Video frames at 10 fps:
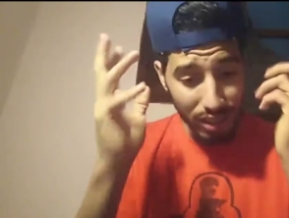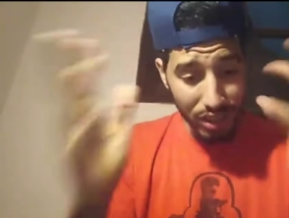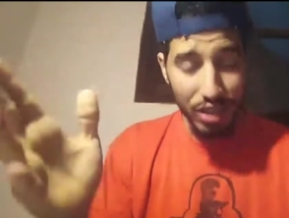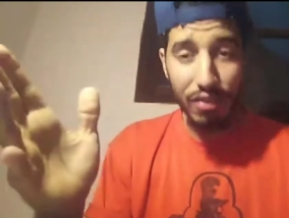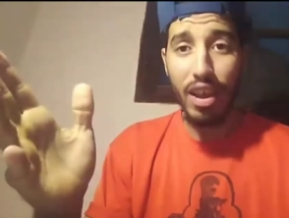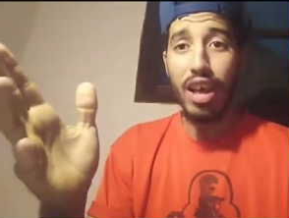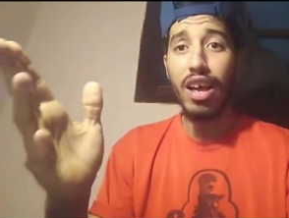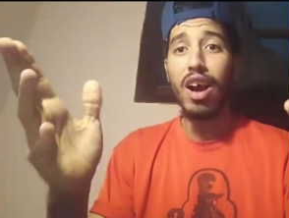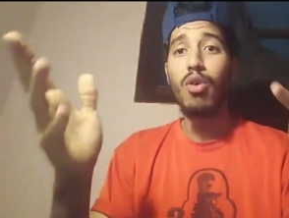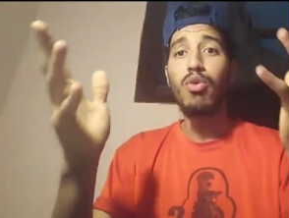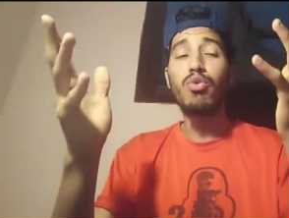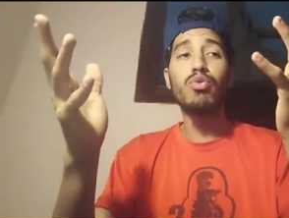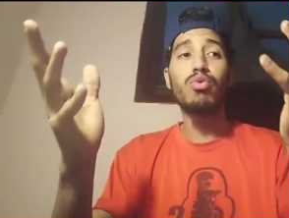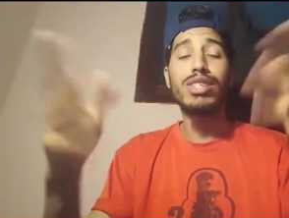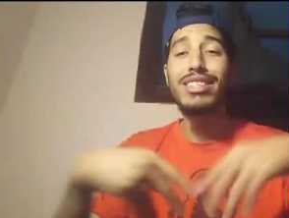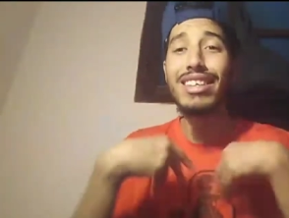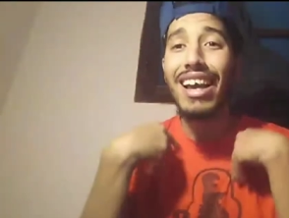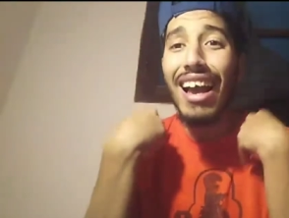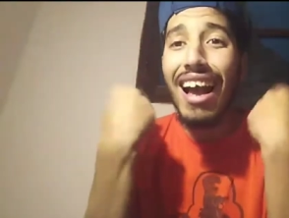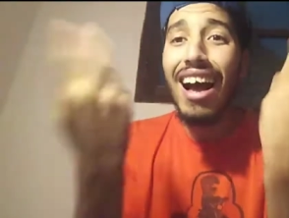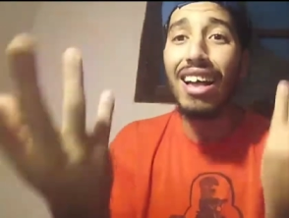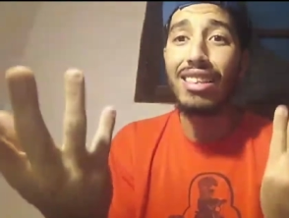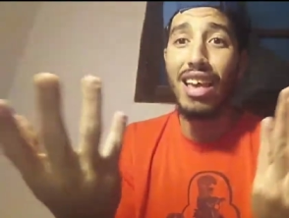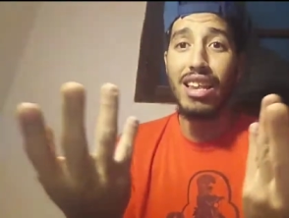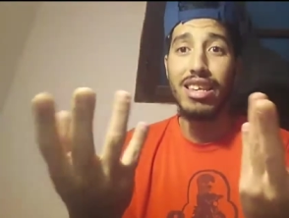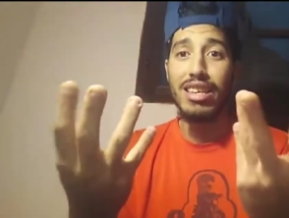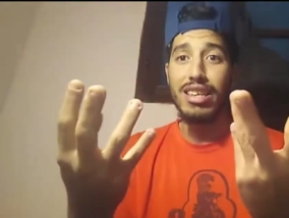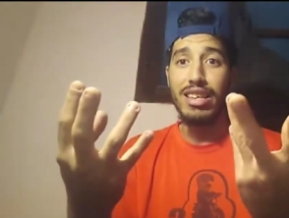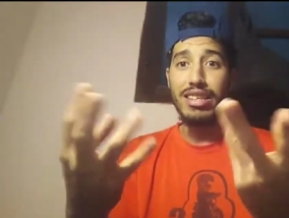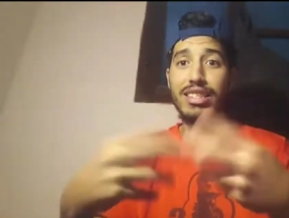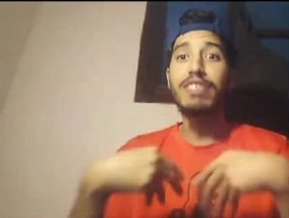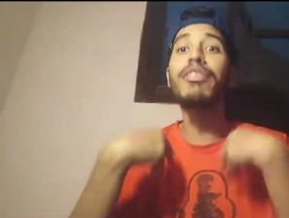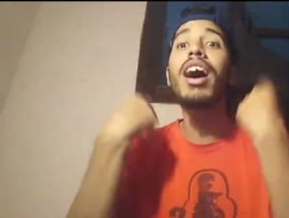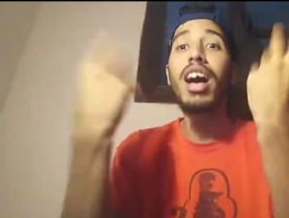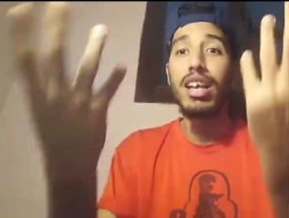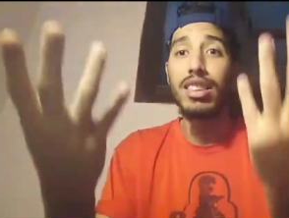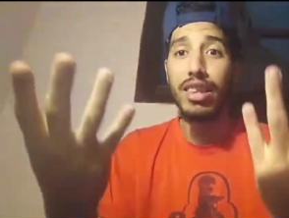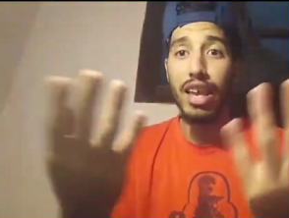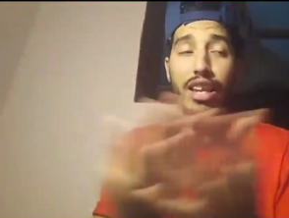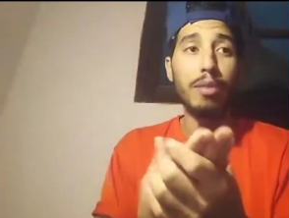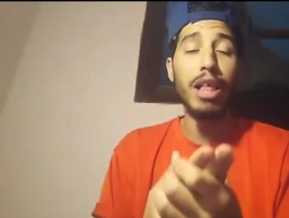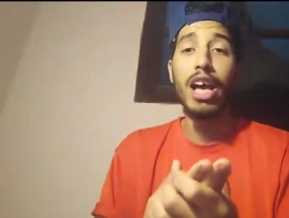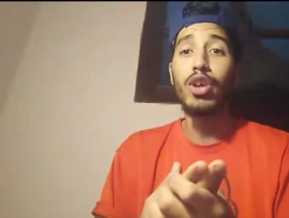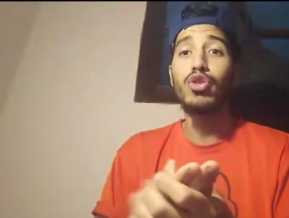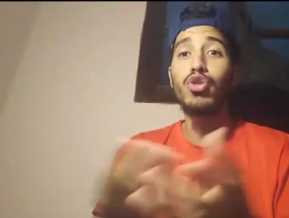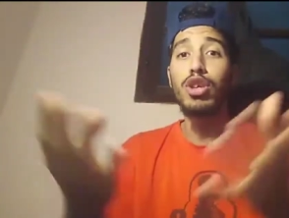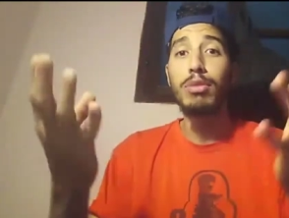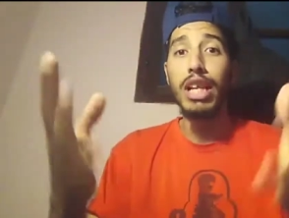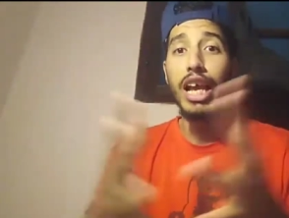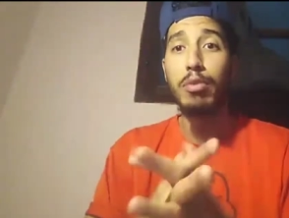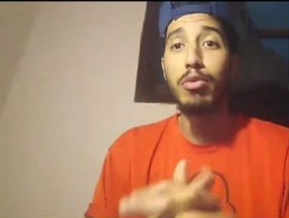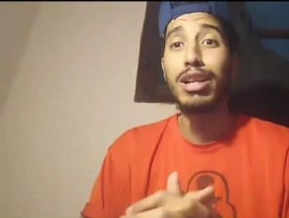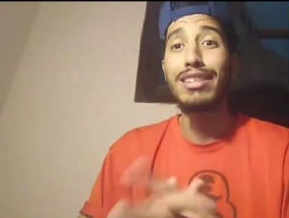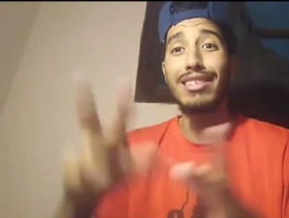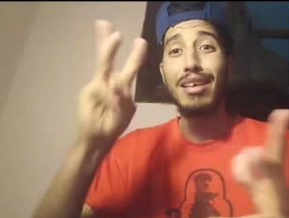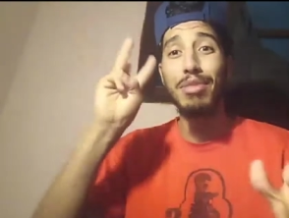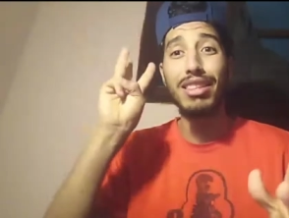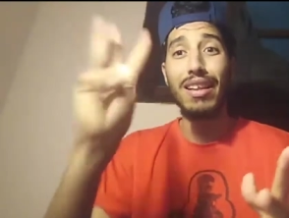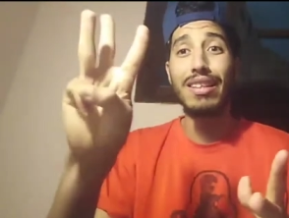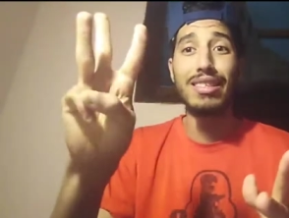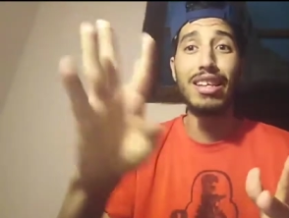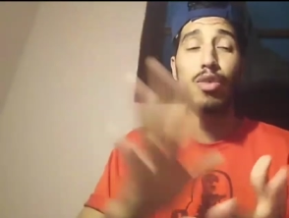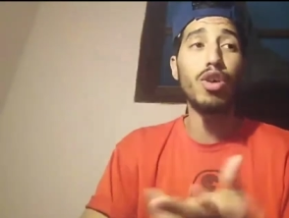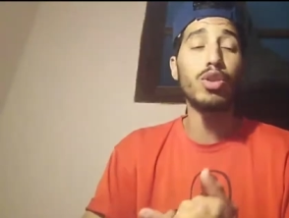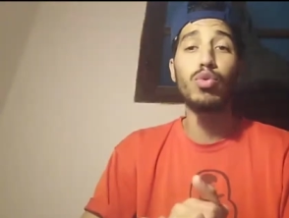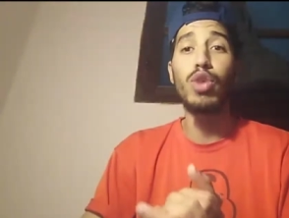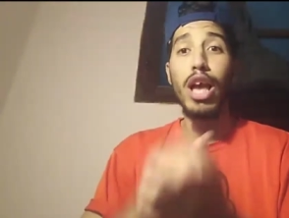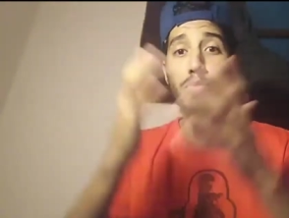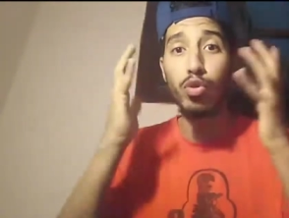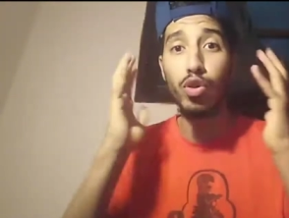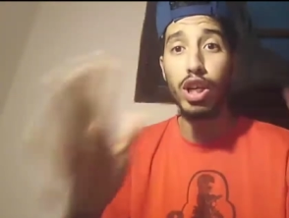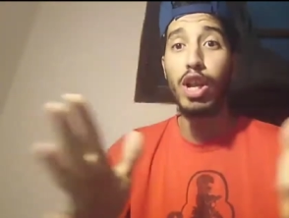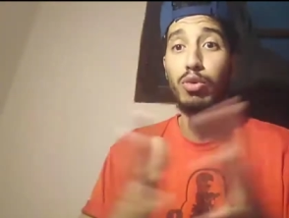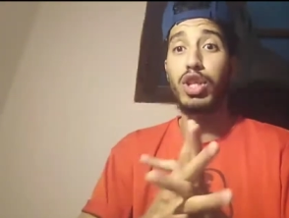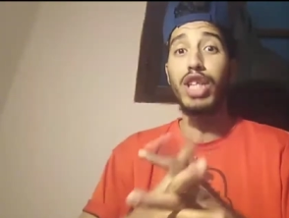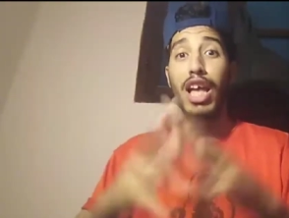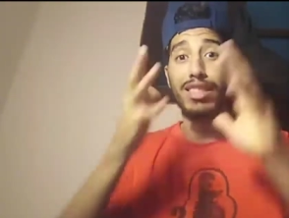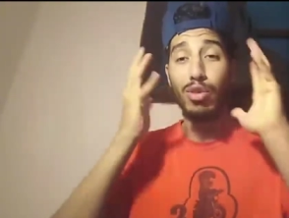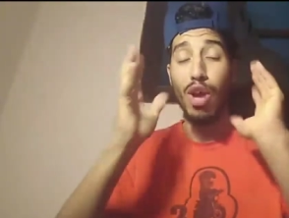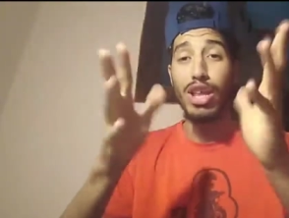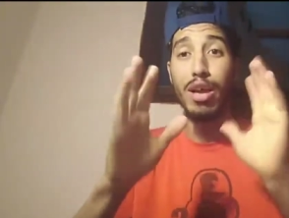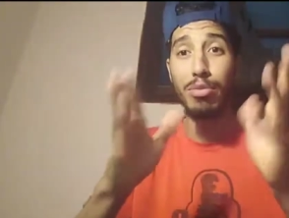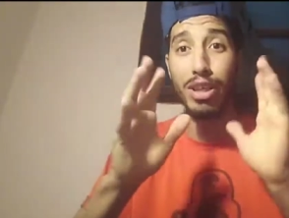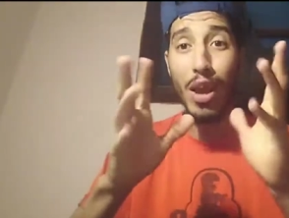شفاء او استيقاظ يعني استفاقة يعني عبد الحق النوري من الغيبوبه والتي دامت ثلاث سنوات والحمد لله وسنتحدث عنها